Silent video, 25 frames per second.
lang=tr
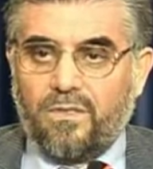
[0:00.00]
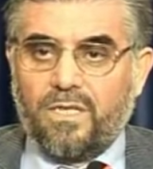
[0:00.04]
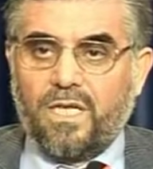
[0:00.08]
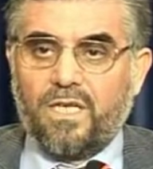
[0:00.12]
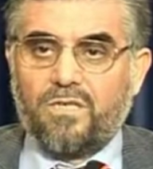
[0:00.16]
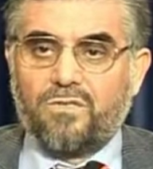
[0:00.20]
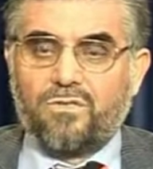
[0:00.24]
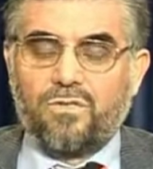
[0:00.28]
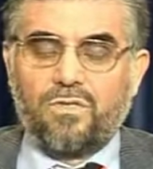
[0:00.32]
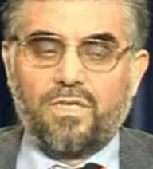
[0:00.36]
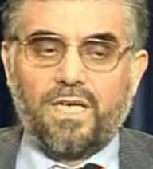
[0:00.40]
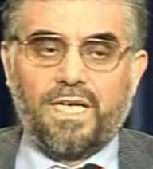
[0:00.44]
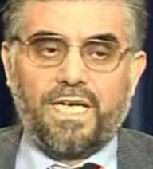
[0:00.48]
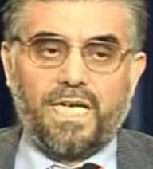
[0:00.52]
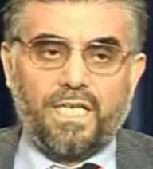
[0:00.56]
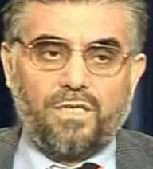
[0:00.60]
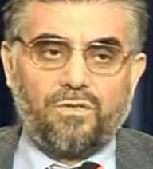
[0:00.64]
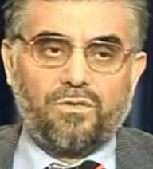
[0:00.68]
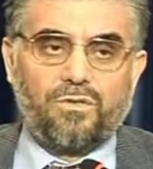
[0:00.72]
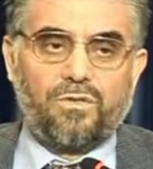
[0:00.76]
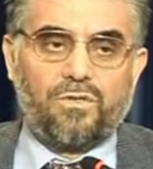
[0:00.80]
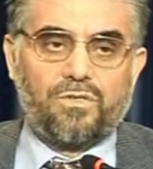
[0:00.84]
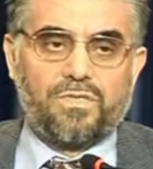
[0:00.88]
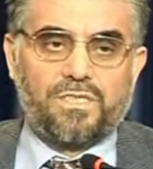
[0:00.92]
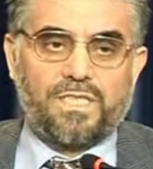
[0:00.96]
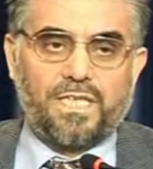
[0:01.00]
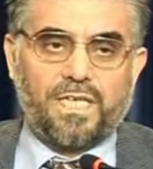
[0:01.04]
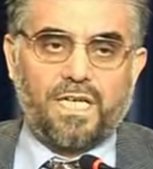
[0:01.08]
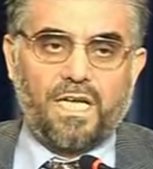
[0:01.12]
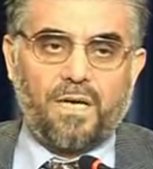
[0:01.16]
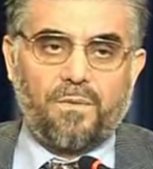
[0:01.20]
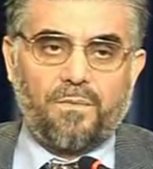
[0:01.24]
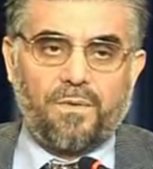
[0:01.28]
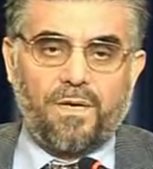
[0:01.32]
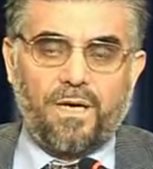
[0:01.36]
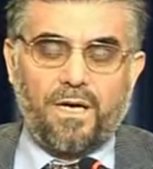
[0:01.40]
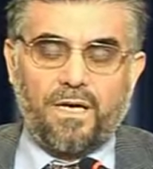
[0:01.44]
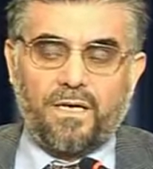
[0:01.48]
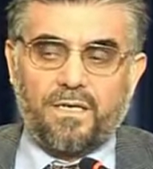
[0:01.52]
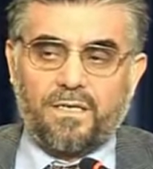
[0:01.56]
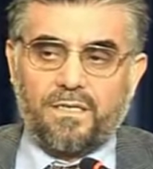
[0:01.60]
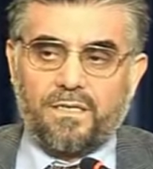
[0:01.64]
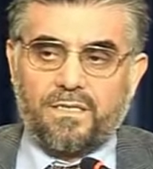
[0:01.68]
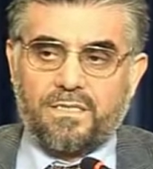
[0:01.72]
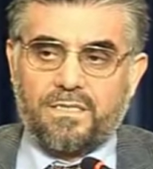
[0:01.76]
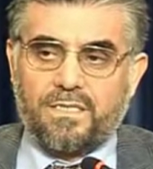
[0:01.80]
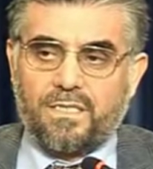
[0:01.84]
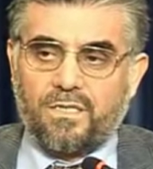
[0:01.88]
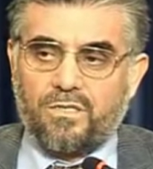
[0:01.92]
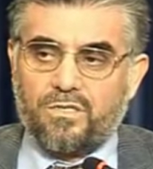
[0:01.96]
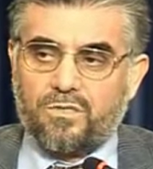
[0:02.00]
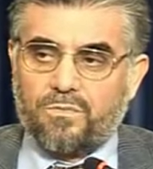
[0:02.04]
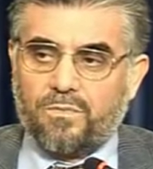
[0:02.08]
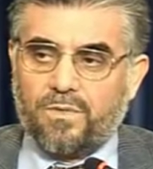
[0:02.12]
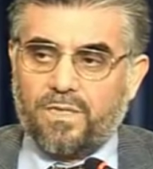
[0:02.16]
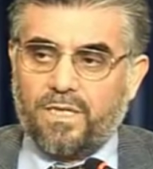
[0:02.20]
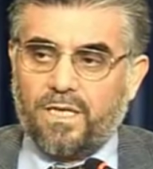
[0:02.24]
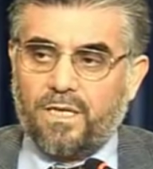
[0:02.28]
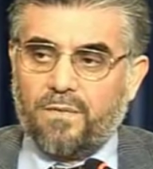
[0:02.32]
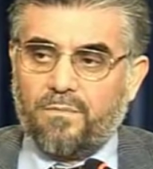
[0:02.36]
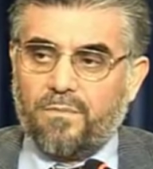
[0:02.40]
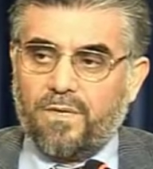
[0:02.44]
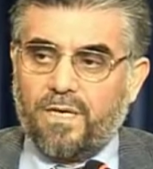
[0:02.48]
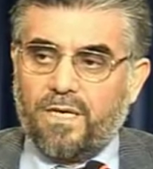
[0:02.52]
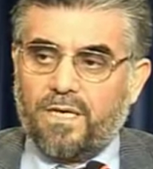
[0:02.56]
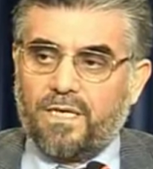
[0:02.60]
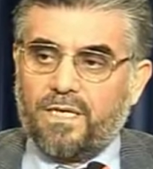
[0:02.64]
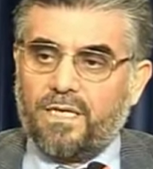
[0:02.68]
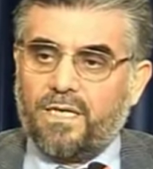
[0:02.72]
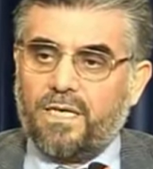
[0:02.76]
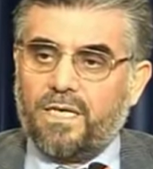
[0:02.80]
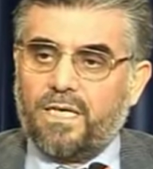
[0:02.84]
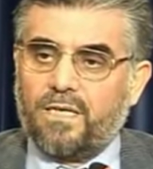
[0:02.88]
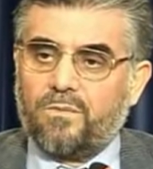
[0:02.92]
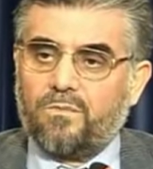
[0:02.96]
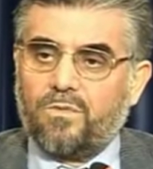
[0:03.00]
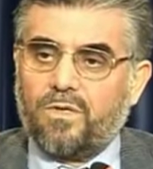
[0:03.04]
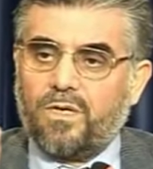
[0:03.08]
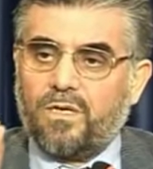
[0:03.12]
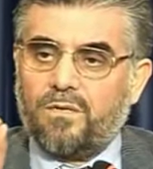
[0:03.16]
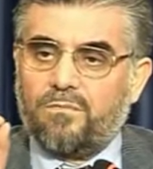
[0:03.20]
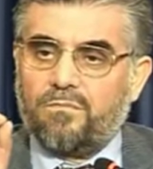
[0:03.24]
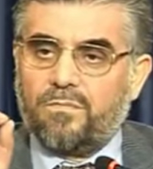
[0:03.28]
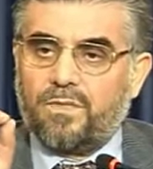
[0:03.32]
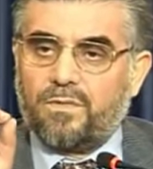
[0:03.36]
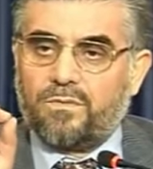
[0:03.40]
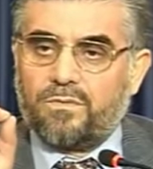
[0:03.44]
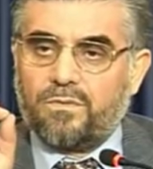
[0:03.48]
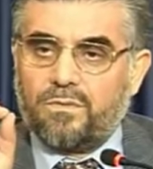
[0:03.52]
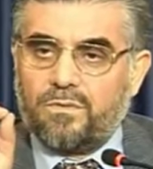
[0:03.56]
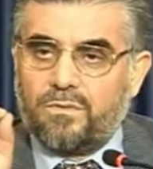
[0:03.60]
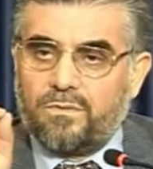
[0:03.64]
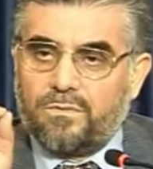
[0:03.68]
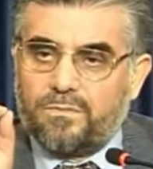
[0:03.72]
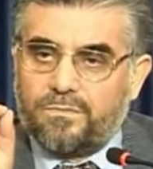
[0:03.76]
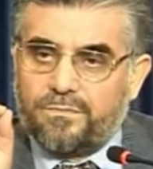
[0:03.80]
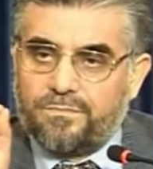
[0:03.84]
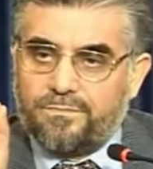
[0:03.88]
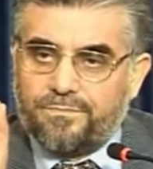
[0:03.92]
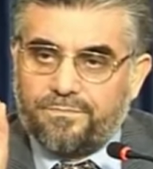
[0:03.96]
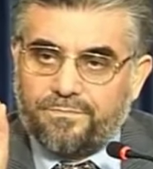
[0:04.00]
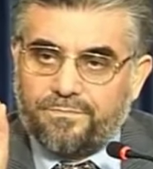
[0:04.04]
Ondan sonra ne diyor Cenab-ı Hak? Estağfirullah ma kana Muhammedun